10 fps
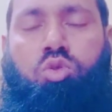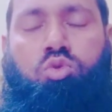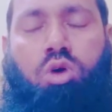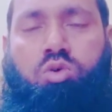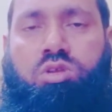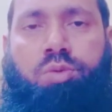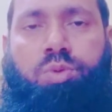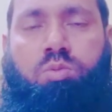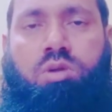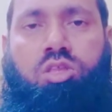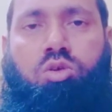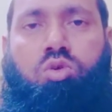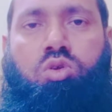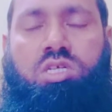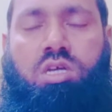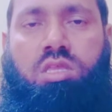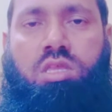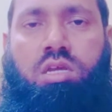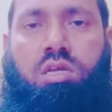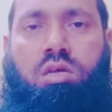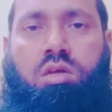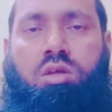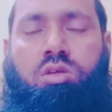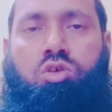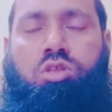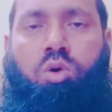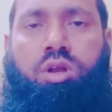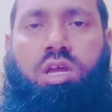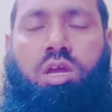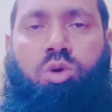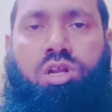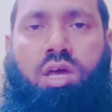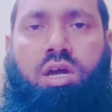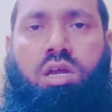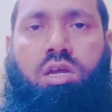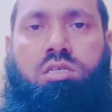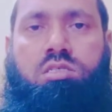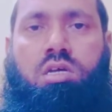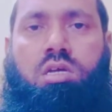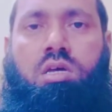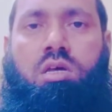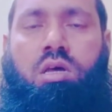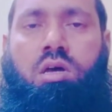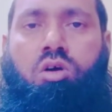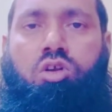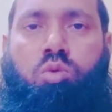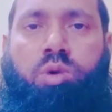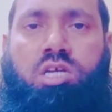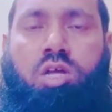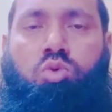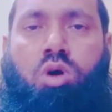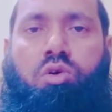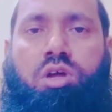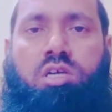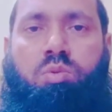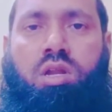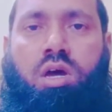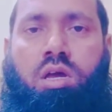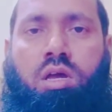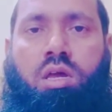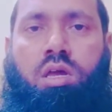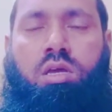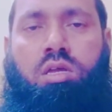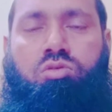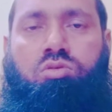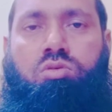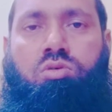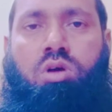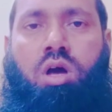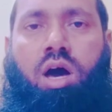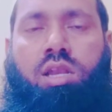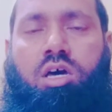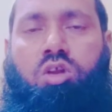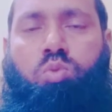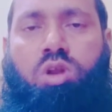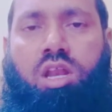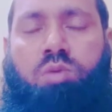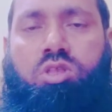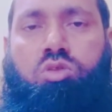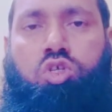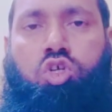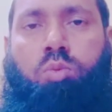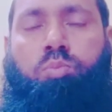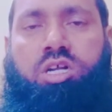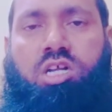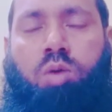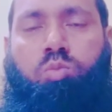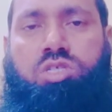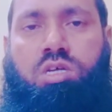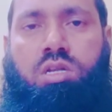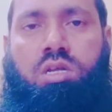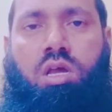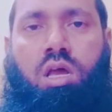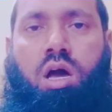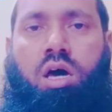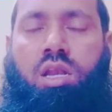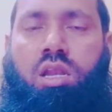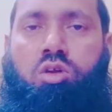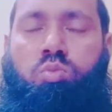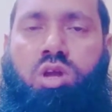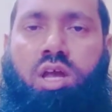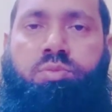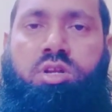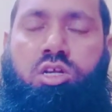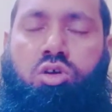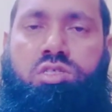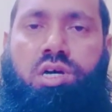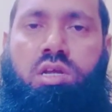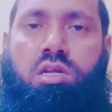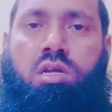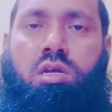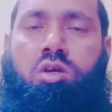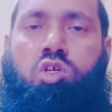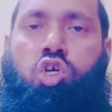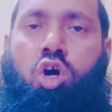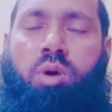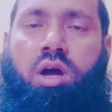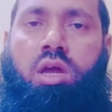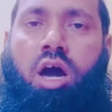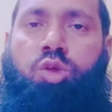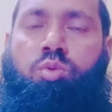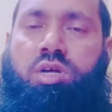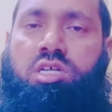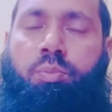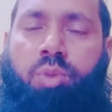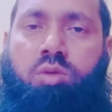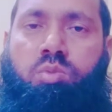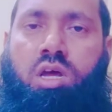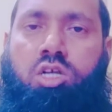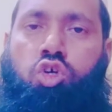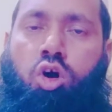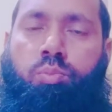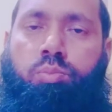দোয়া করতে পারবেন এত কোনো নিষেধ নেই যদি অনেকে বলে থাকে যে অন্য বাসায় দোয়া করা যাবে না কিন্তু আল্লাহ রবুল আলমিন তো সব বাসায় বুঝেন আর আল্লাহ রবুল আলমিন এটাও জানেন সবাই আরবি ভাষা পারবে না সব